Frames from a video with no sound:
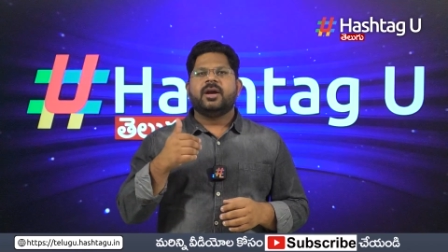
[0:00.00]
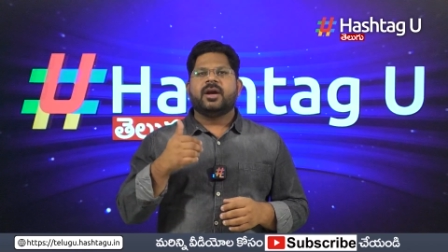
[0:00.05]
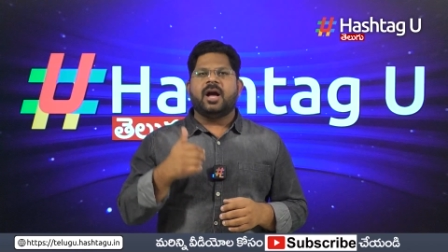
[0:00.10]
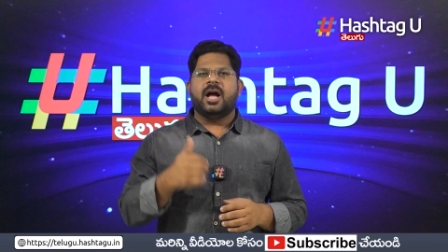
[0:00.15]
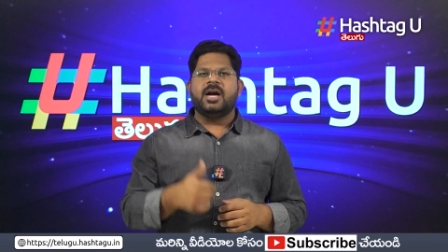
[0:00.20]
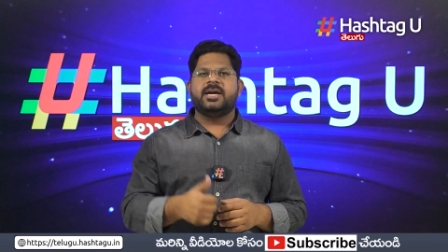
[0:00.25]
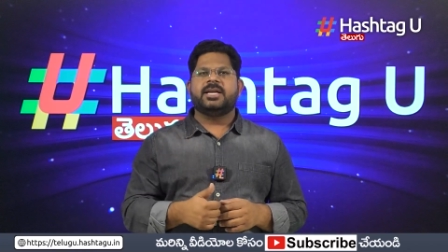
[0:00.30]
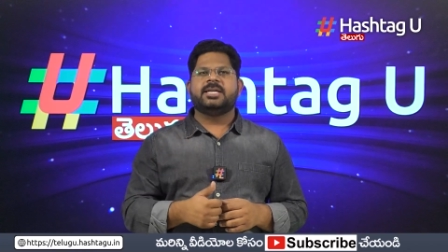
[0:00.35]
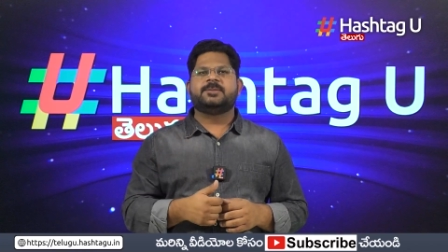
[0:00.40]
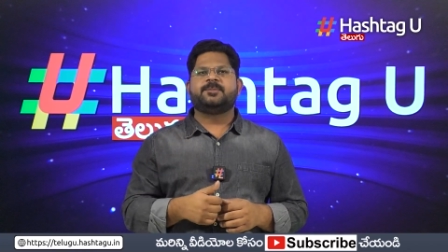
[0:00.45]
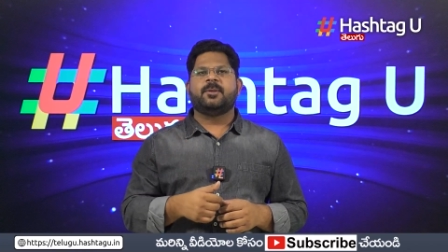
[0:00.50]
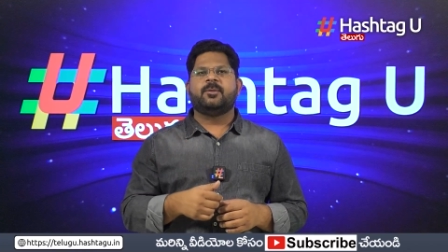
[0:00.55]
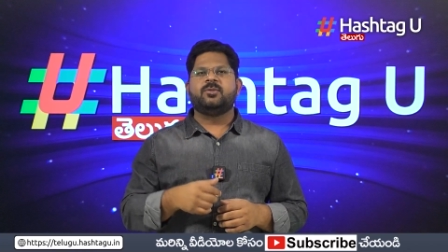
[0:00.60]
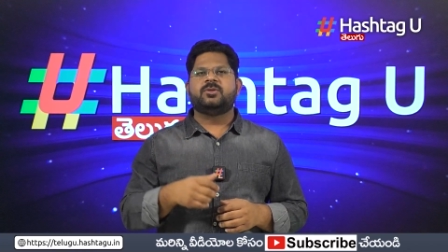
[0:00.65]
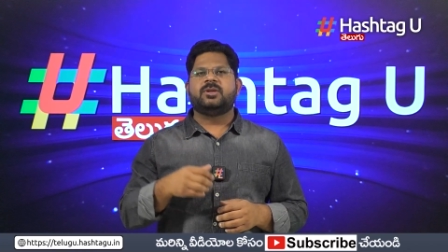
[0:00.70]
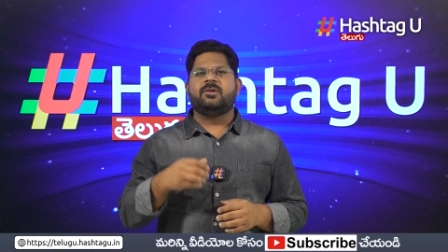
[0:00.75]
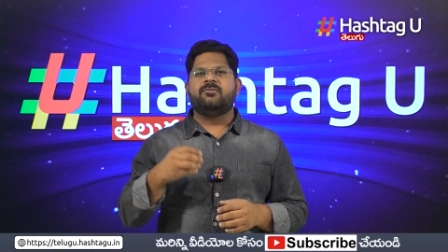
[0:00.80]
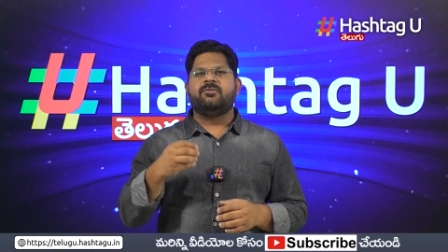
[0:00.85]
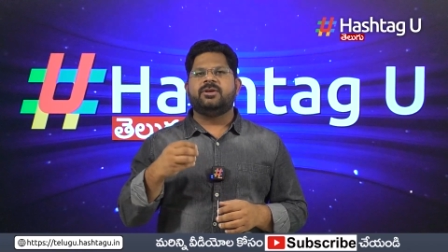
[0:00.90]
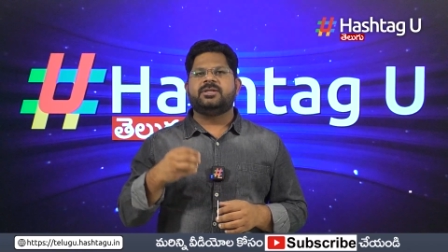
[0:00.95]
కాంగ్రెస్
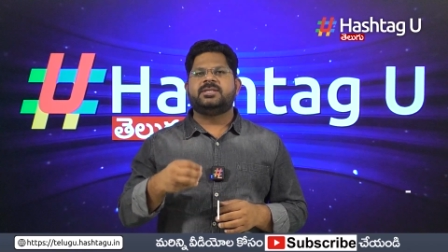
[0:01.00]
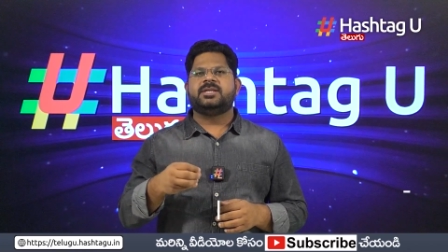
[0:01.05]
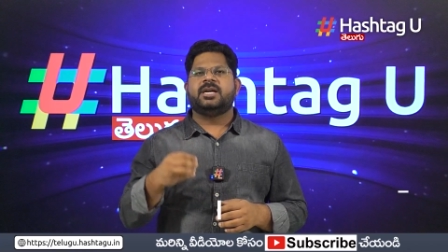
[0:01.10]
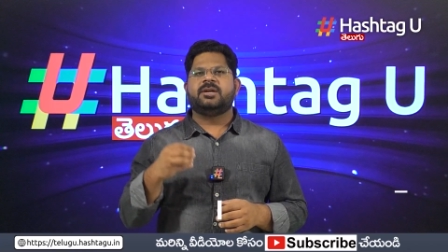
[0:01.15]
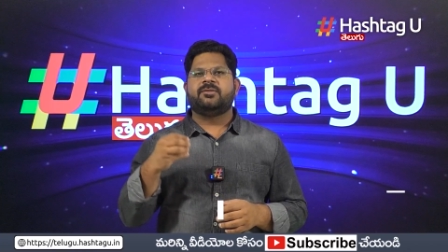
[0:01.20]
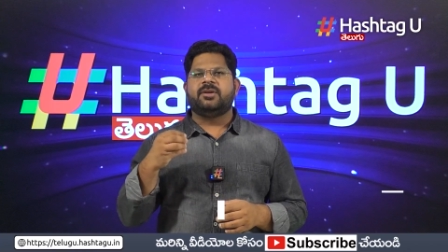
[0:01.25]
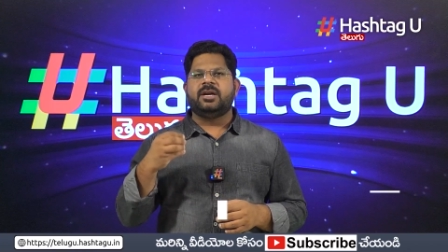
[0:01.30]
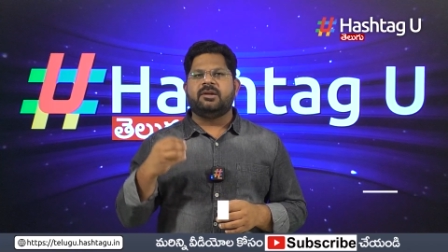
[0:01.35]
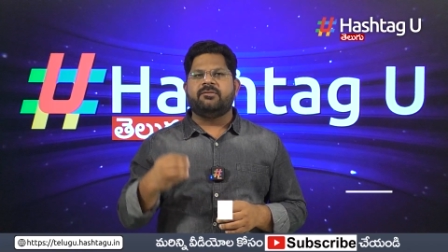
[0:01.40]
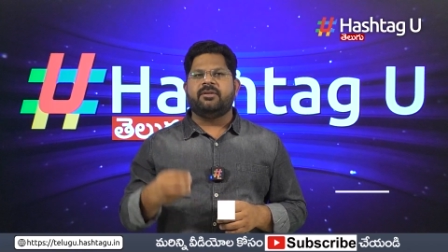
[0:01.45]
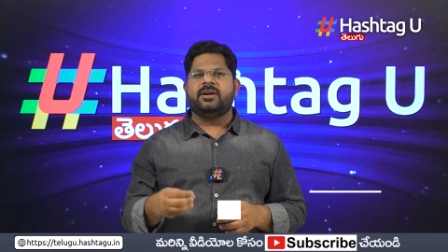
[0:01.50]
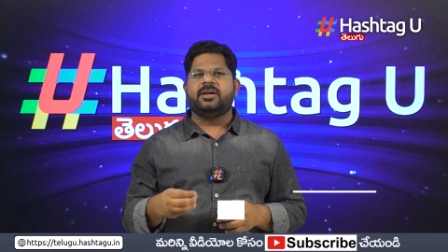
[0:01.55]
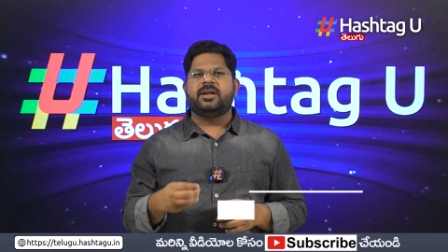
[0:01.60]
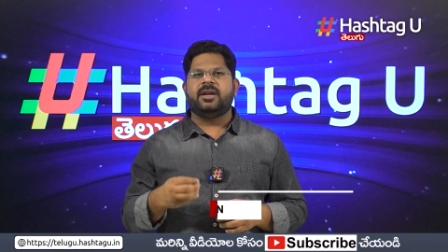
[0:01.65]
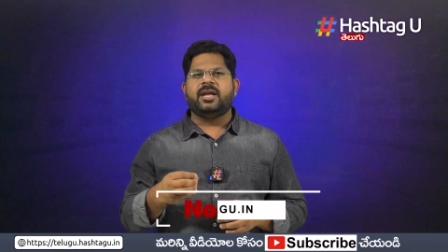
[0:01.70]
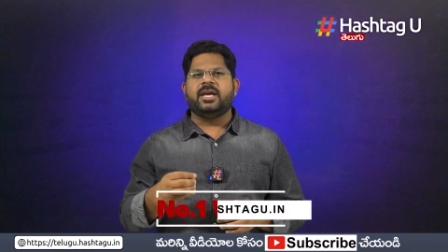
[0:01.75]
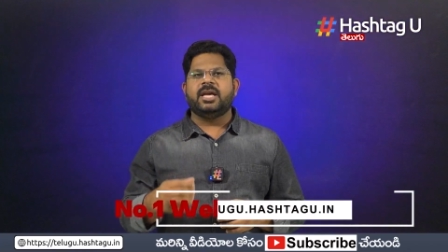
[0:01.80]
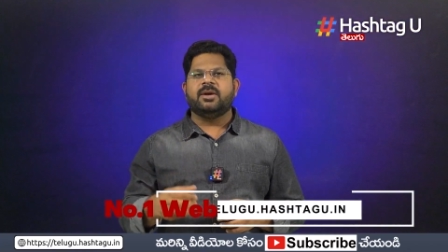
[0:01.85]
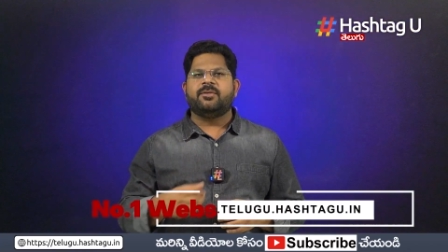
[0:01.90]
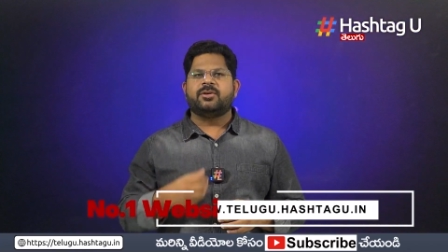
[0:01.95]
ప్రభుత్వం వచ్చినటువంటి
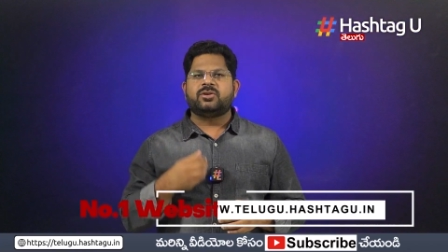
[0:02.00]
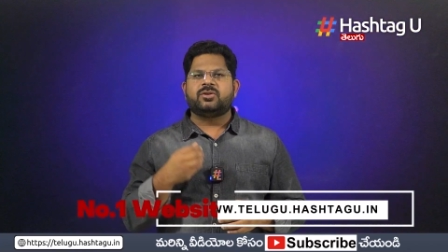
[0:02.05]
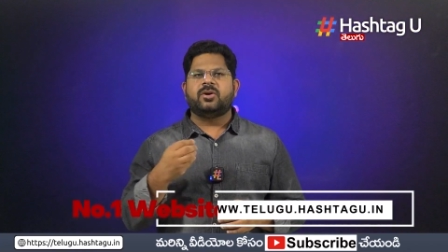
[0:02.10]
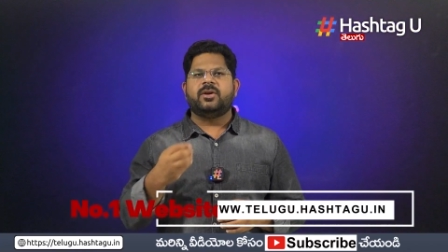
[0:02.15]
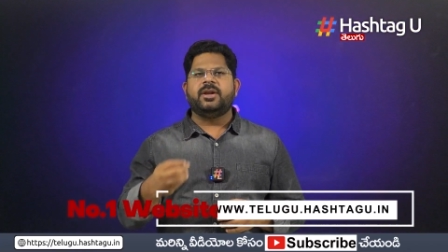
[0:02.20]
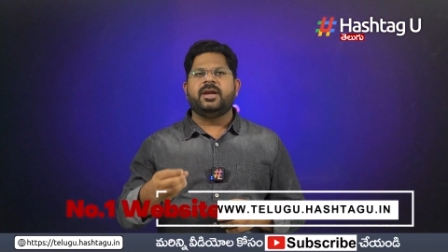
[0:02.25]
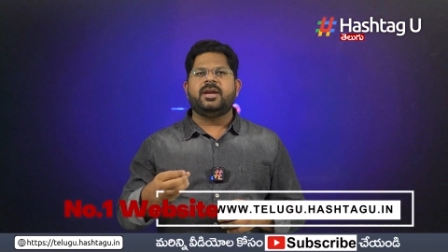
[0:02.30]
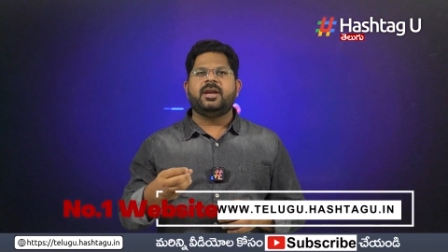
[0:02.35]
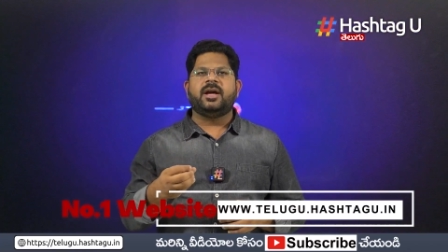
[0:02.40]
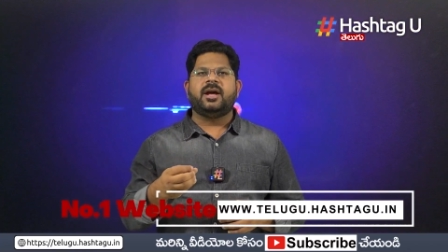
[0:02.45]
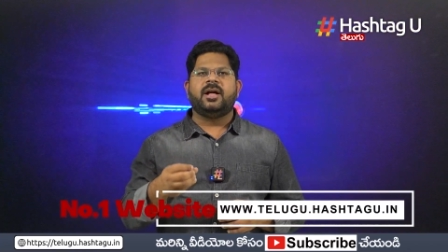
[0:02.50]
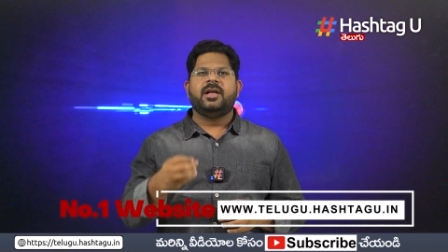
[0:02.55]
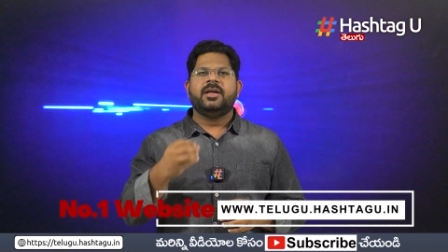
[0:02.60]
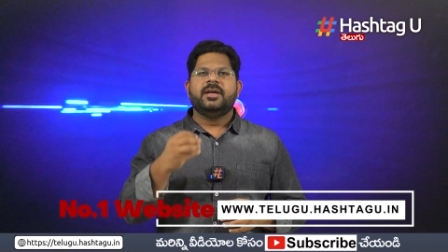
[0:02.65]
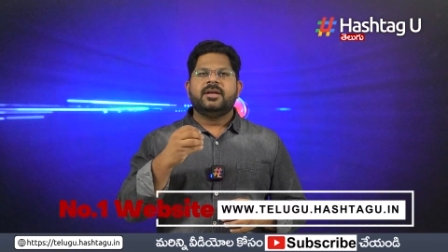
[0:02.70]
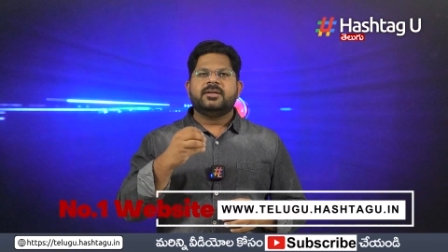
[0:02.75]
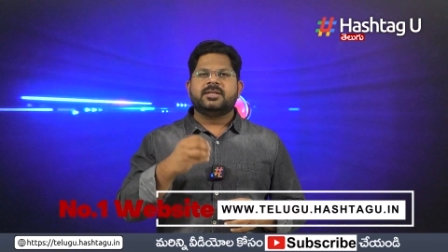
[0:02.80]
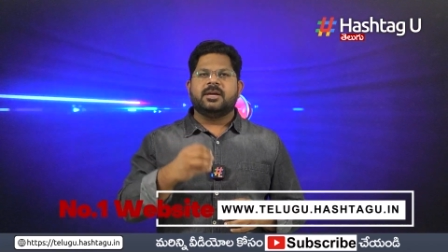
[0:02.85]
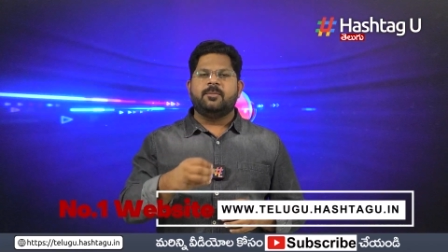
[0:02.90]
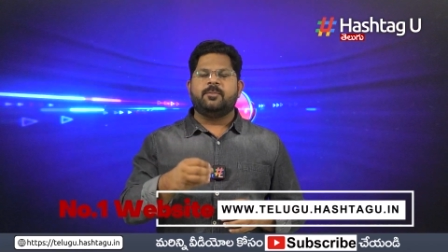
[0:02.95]
వెంటనే ఎవరితోనైనా
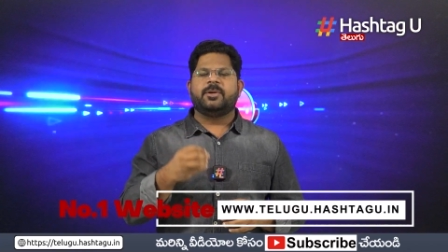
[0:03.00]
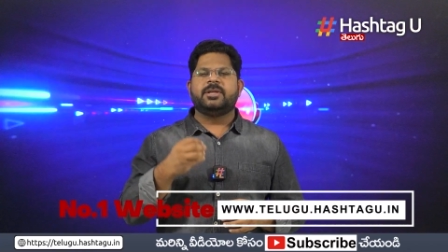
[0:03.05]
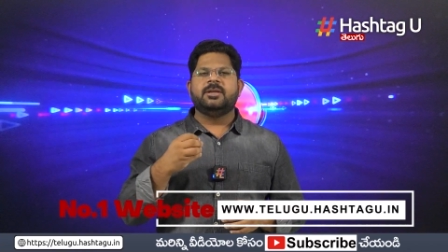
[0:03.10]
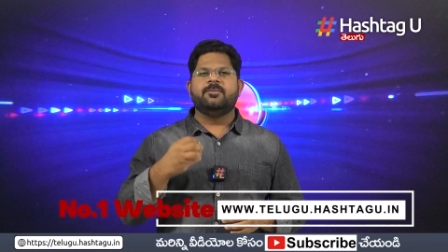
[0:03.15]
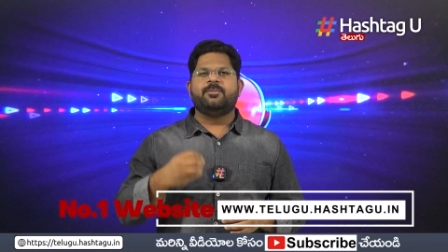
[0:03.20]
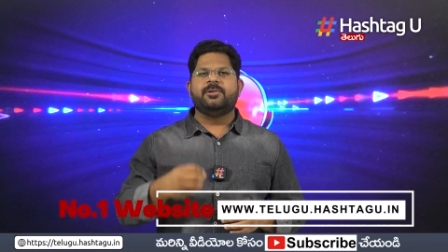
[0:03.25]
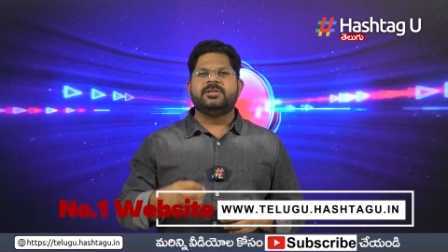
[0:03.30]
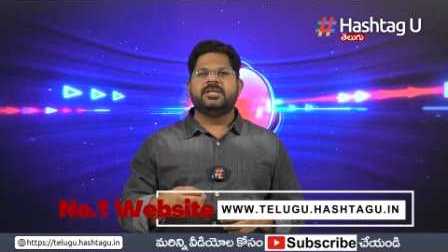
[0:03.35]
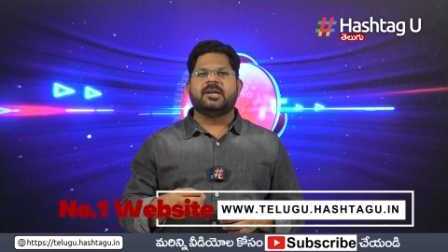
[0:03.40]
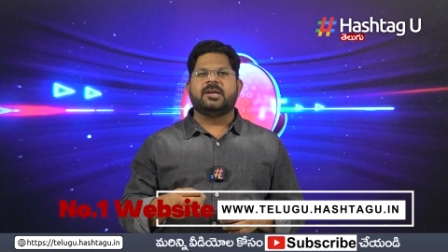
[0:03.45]
సంప్రదింపులు